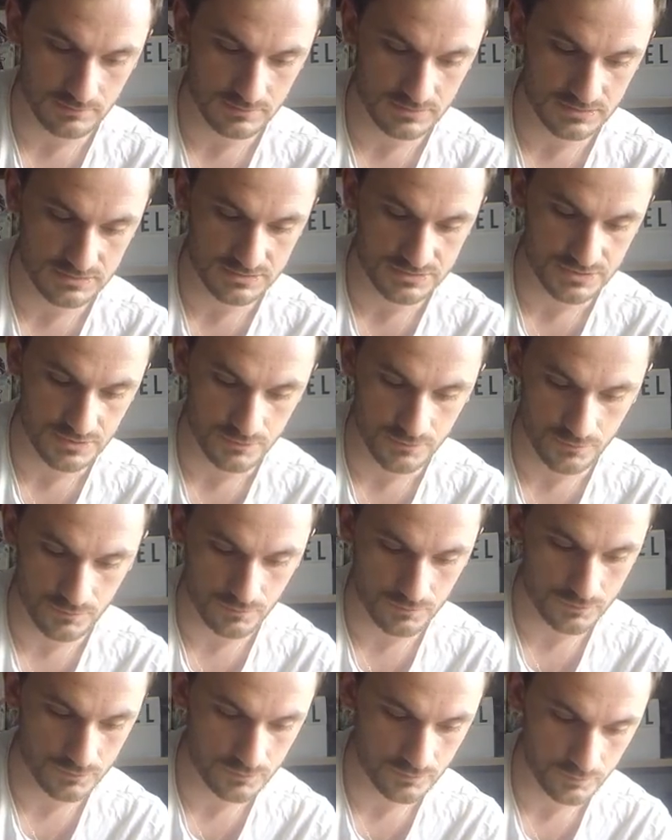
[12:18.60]
qu'on a déjà eu,
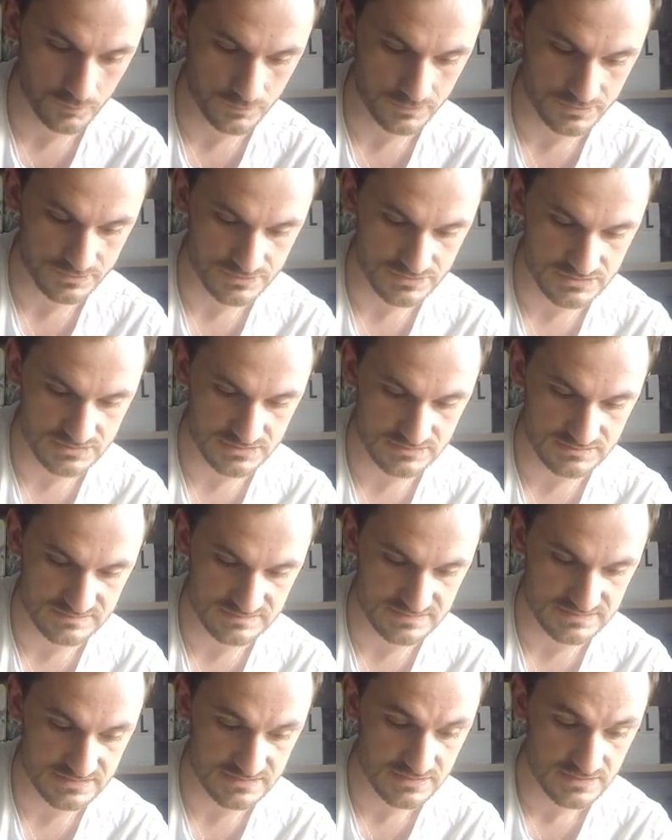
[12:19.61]
onde de brouillage qui est
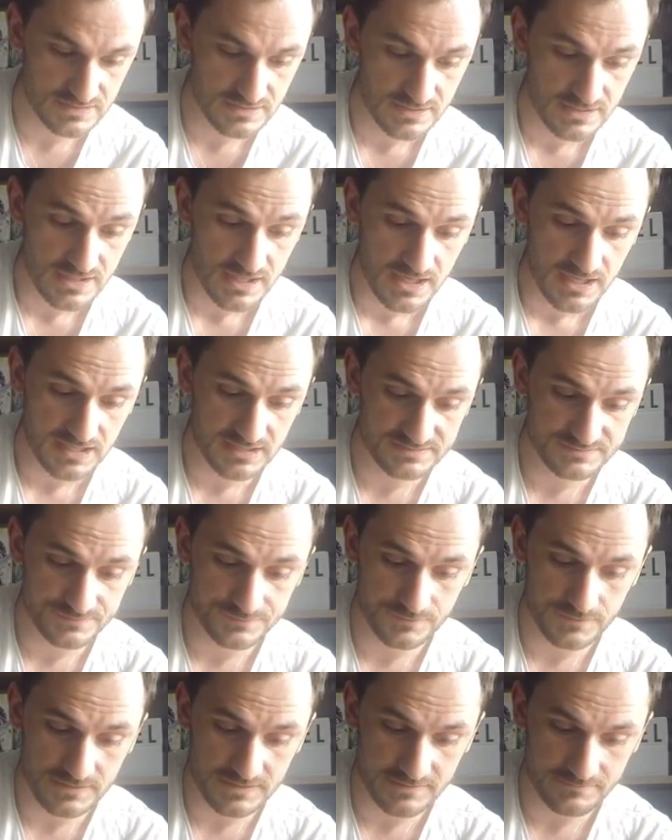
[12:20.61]
ici.
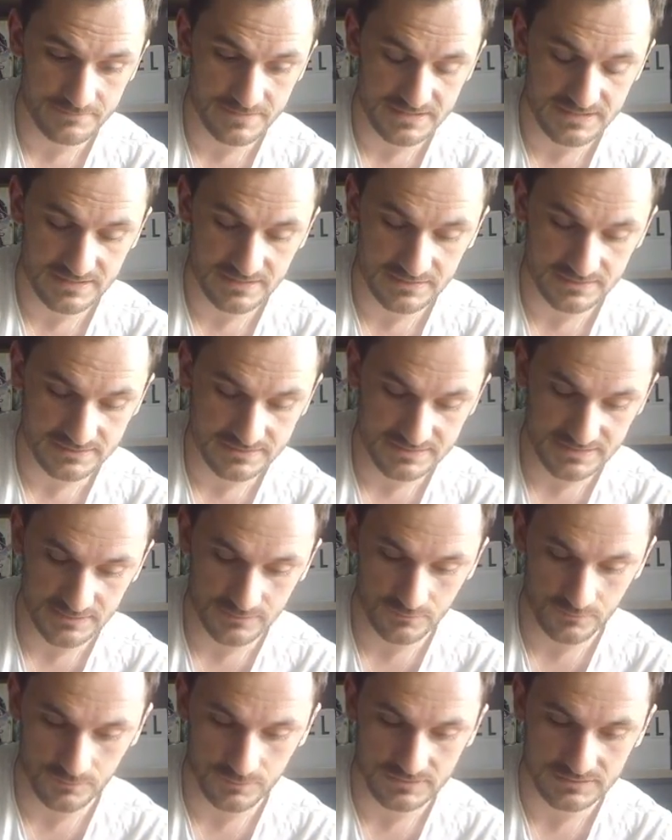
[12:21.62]
Assaut de l'air méca
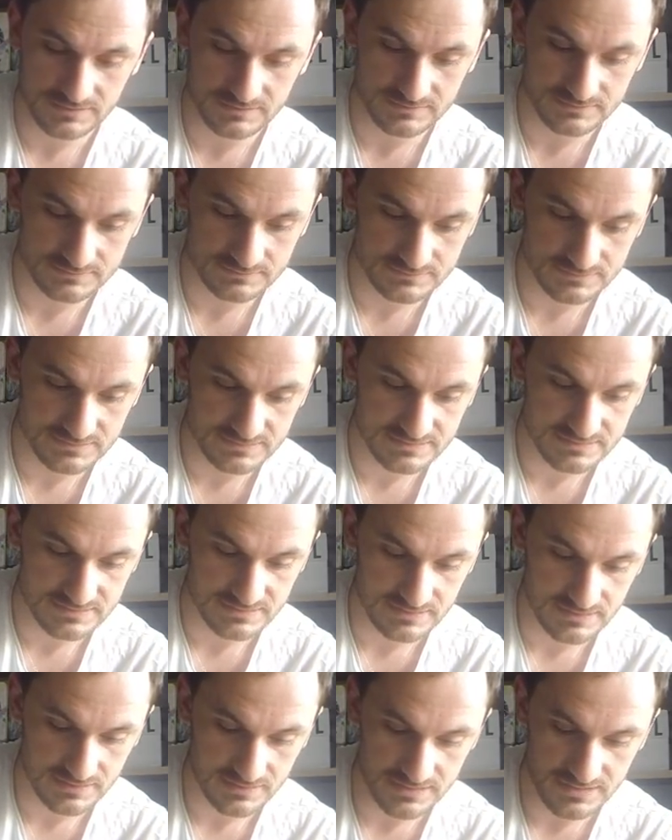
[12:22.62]
canon requin
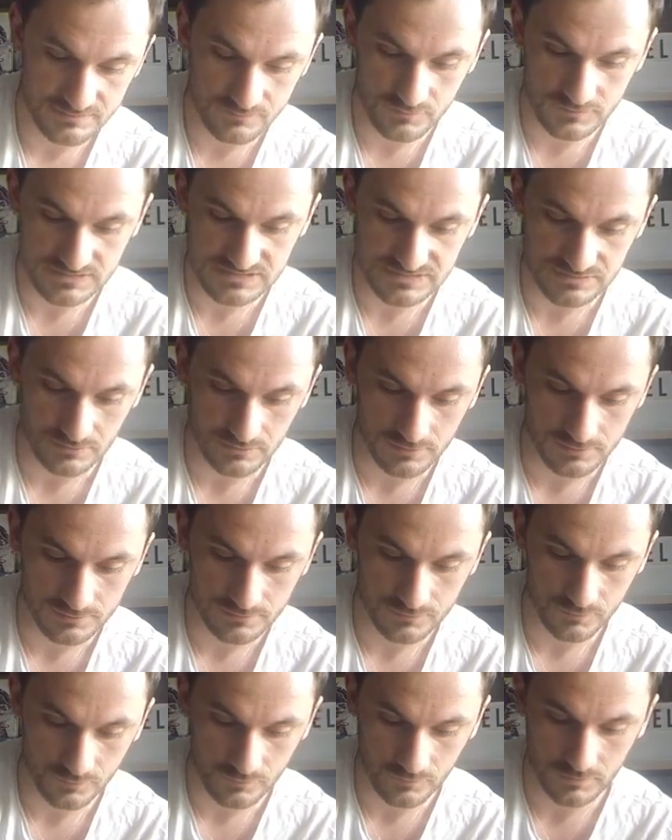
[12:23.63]
qui est là et multi
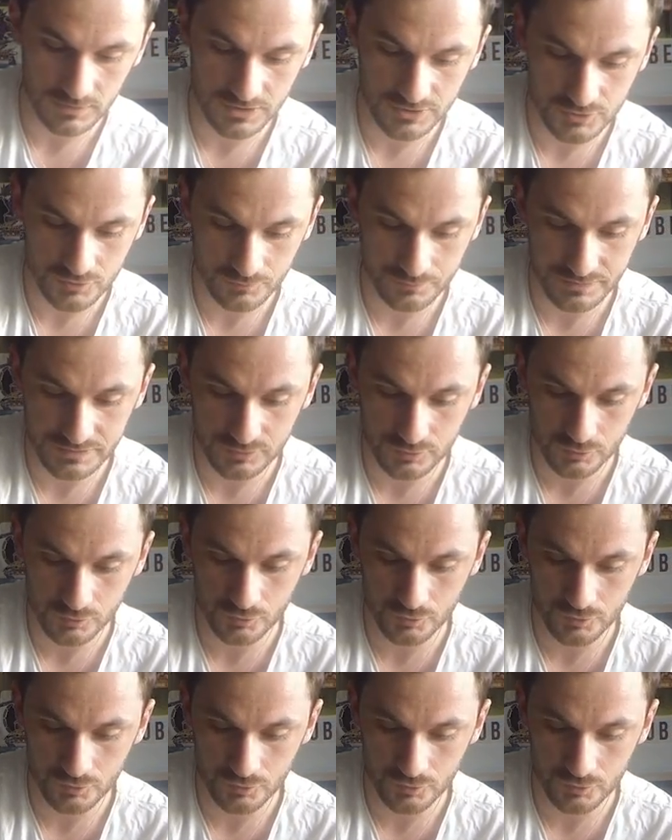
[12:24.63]
Donc on l'a chopé deux